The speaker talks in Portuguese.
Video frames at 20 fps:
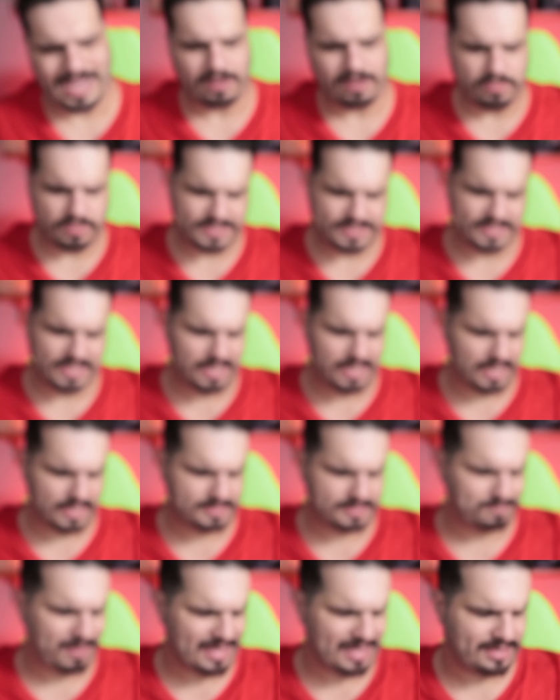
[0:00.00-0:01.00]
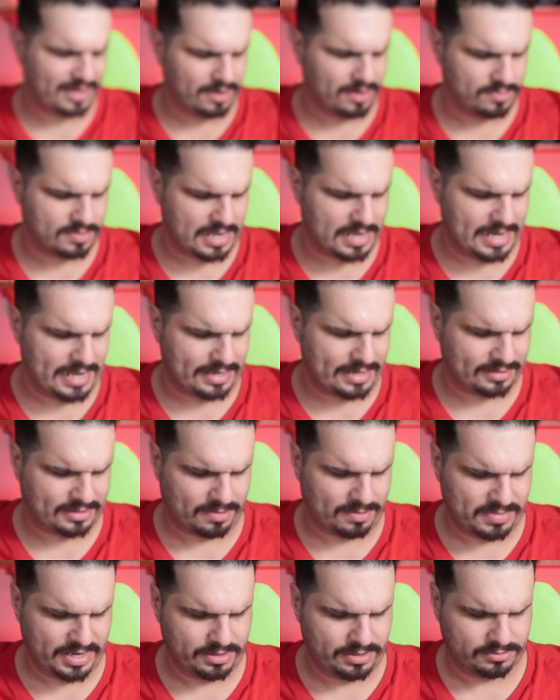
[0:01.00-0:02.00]
É o Snickers padrão, galera.
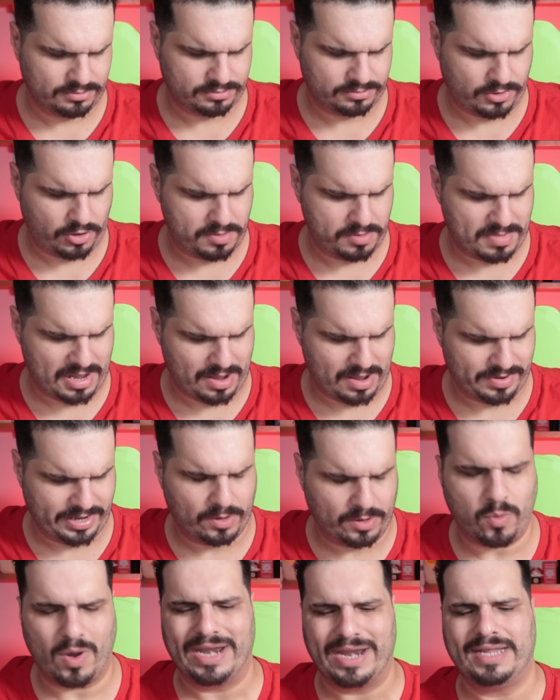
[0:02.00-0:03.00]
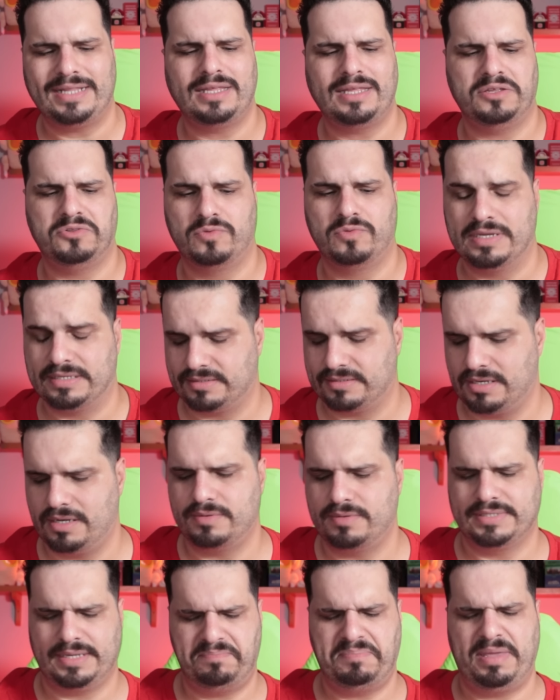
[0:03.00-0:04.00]
Tamanho normal aí, 42
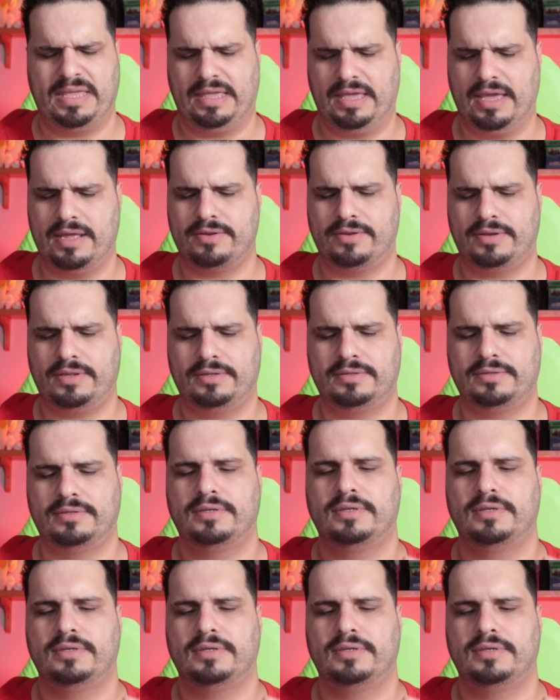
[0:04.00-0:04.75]
gramas. É pequeno, né?